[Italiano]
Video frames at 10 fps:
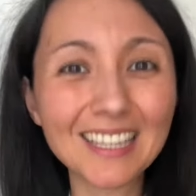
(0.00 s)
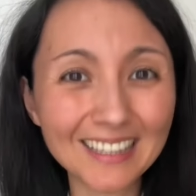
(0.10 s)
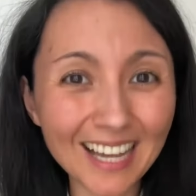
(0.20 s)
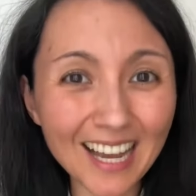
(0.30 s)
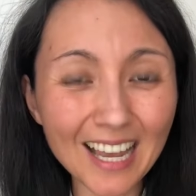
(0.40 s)

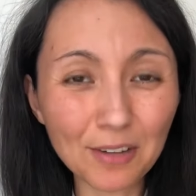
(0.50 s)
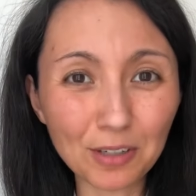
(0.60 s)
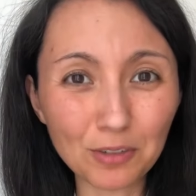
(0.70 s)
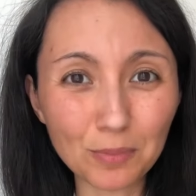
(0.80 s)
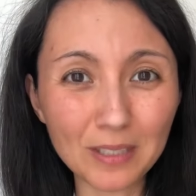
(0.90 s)
Da è una
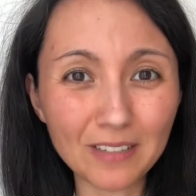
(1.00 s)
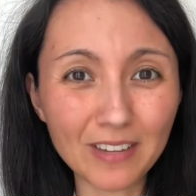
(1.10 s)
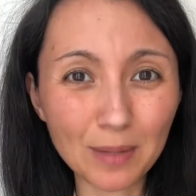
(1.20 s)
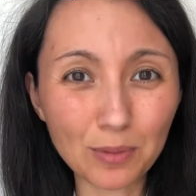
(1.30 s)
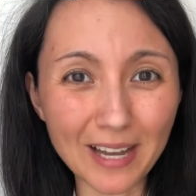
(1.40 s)
forma del
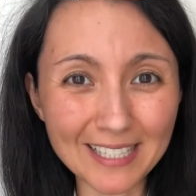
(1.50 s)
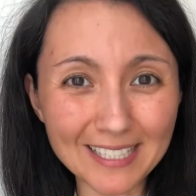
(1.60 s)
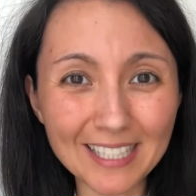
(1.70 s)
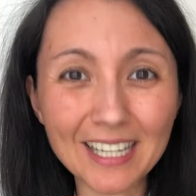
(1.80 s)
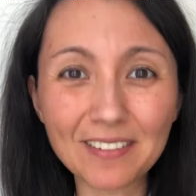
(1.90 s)
verbo
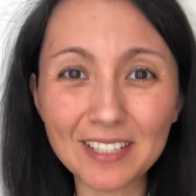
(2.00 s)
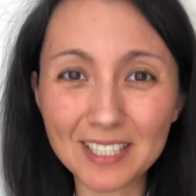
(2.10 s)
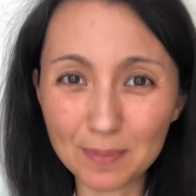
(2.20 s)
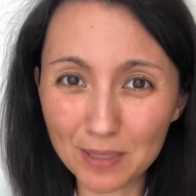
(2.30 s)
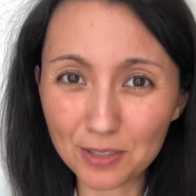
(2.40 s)
essere che avrete
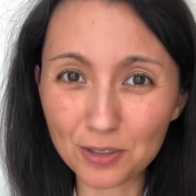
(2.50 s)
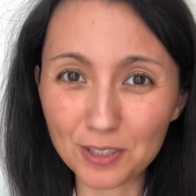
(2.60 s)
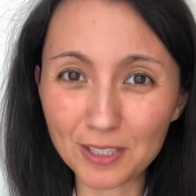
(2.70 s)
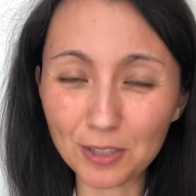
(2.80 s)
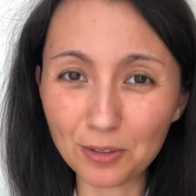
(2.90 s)
spesso
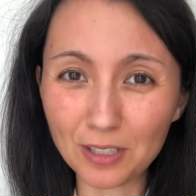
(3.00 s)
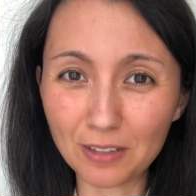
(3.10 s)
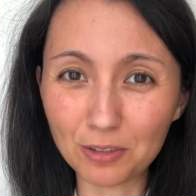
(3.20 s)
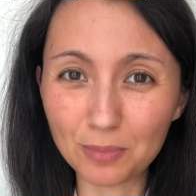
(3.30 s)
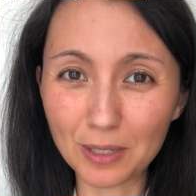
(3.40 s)
sentito nella
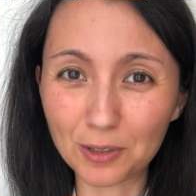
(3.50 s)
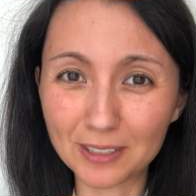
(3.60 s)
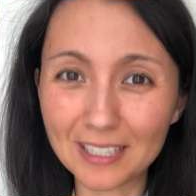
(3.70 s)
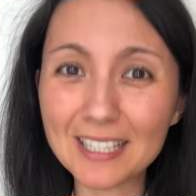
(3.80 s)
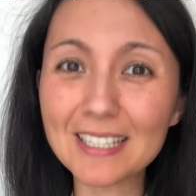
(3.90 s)
forma
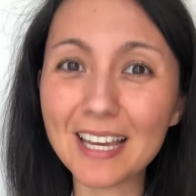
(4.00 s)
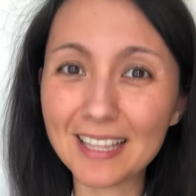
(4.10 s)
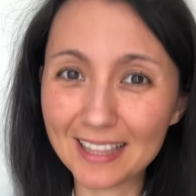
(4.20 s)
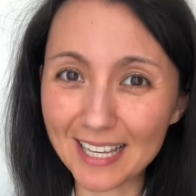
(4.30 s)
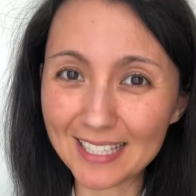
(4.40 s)
cortese
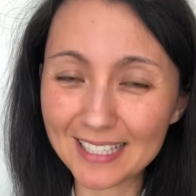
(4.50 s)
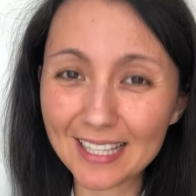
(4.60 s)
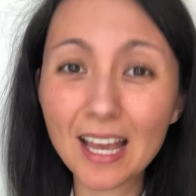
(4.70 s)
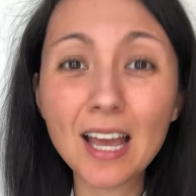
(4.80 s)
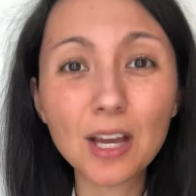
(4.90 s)
des.
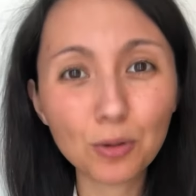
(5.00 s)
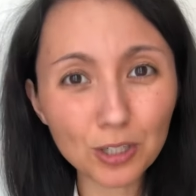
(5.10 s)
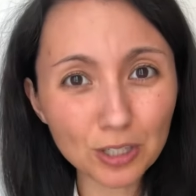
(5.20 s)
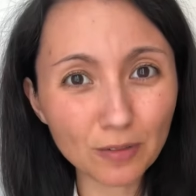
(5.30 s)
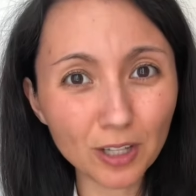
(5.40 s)

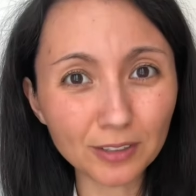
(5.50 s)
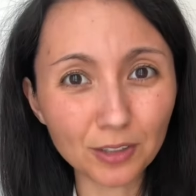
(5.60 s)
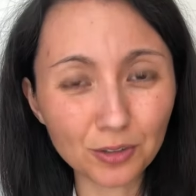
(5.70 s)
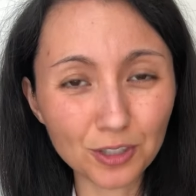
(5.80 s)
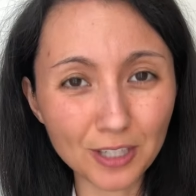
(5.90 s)
Questa volta
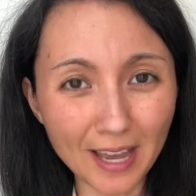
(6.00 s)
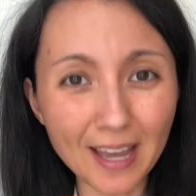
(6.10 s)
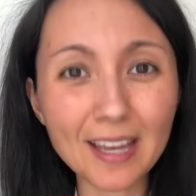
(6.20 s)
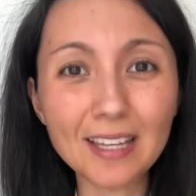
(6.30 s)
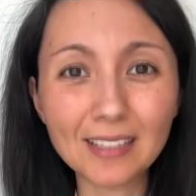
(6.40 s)
non c'è
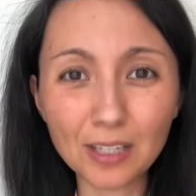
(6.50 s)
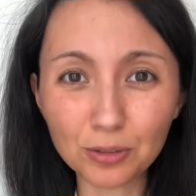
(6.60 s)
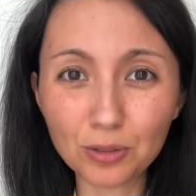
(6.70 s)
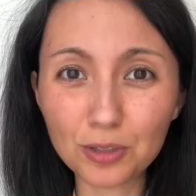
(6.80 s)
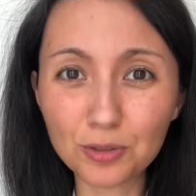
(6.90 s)
e Naruto
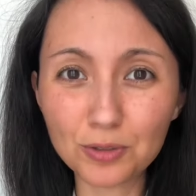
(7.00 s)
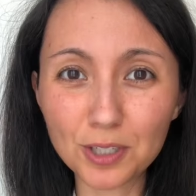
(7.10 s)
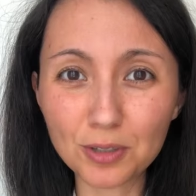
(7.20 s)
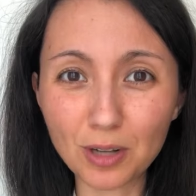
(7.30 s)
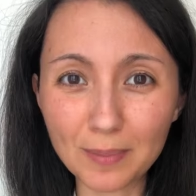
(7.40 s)
aggiunge
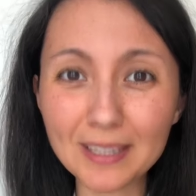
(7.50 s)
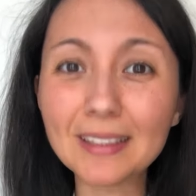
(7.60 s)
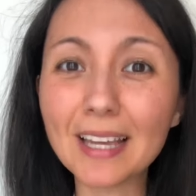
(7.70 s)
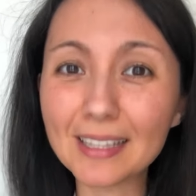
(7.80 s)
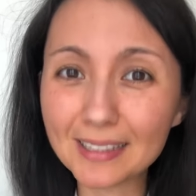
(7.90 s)

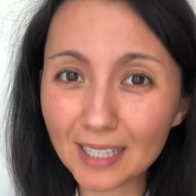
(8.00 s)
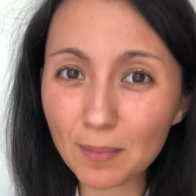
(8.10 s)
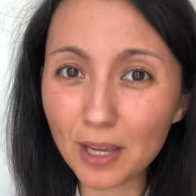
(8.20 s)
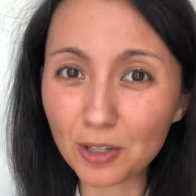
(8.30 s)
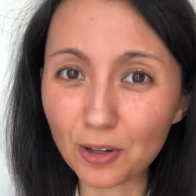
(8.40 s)
solamente te
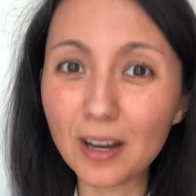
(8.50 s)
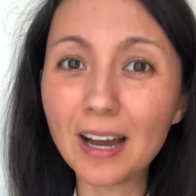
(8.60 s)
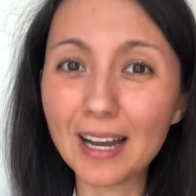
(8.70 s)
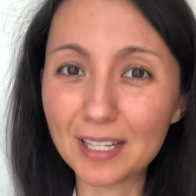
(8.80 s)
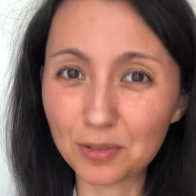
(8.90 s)
tebayo
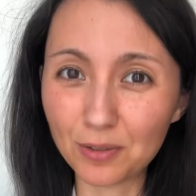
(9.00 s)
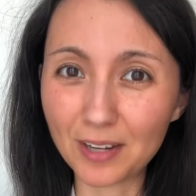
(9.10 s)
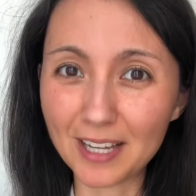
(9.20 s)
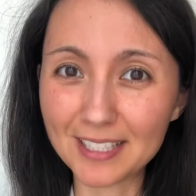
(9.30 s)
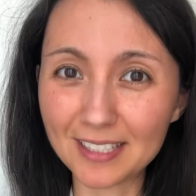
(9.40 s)
alle sue
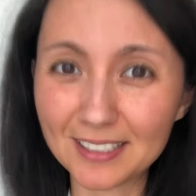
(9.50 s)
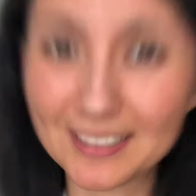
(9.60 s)
frasi.